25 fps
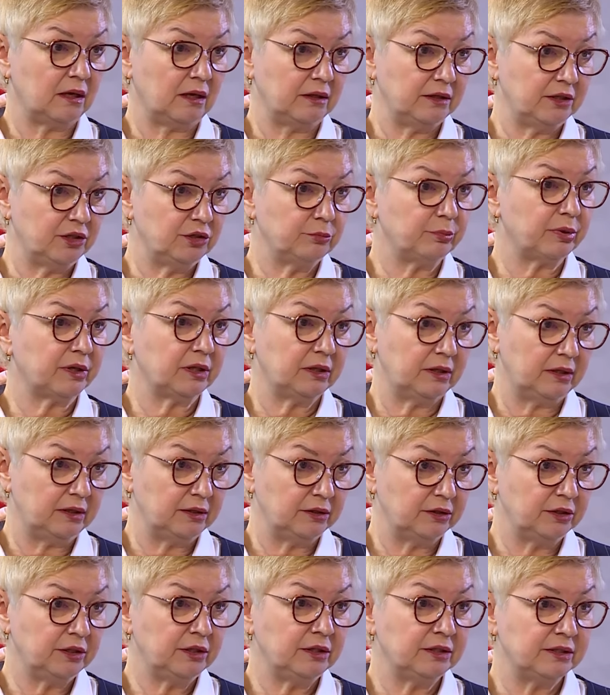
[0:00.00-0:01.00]
они
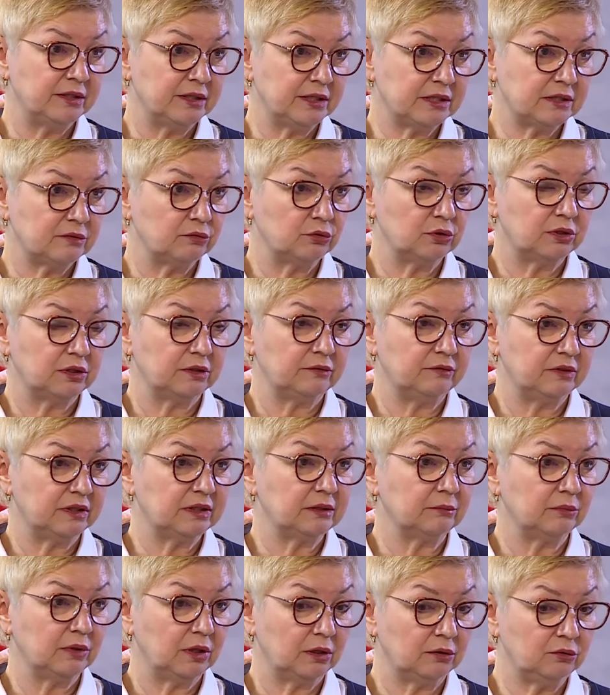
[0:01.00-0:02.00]
продлены и действуют и в
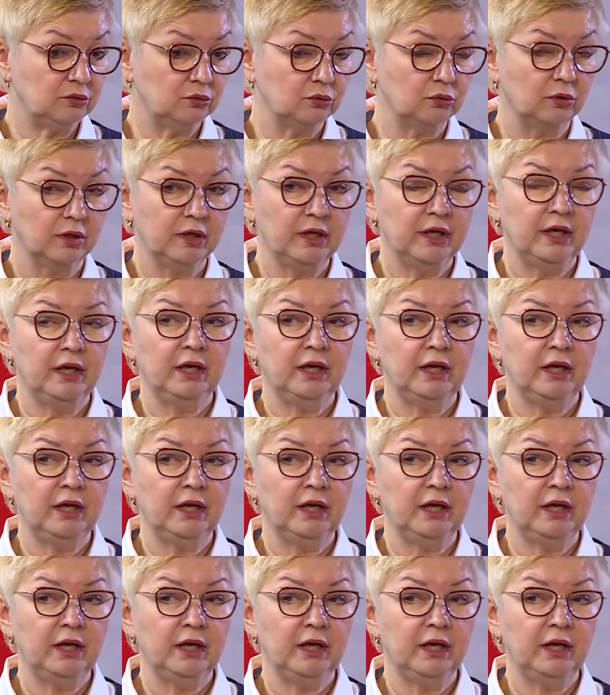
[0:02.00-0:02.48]
этом году.